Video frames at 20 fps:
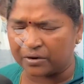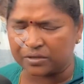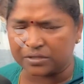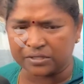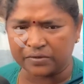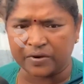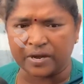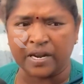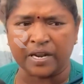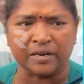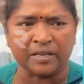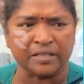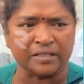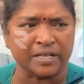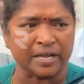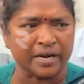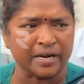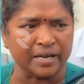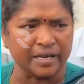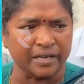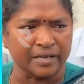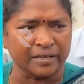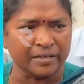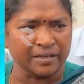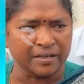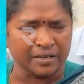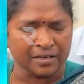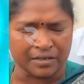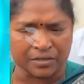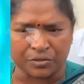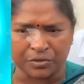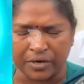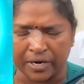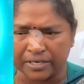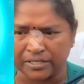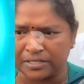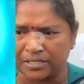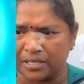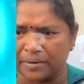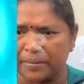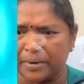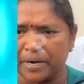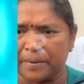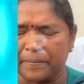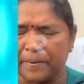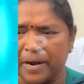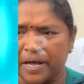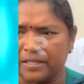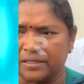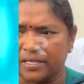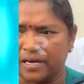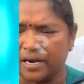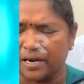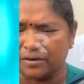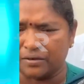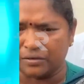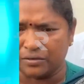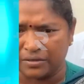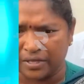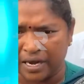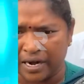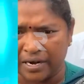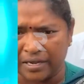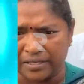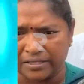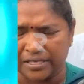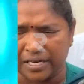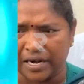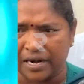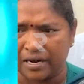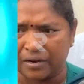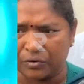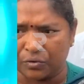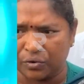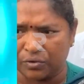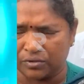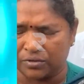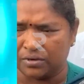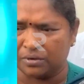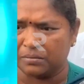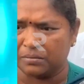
నుంచి వాళ్ళందరినీ సురక్షితమైన ప్రాంతాలకు తరలించాలని కోరుతున్నాం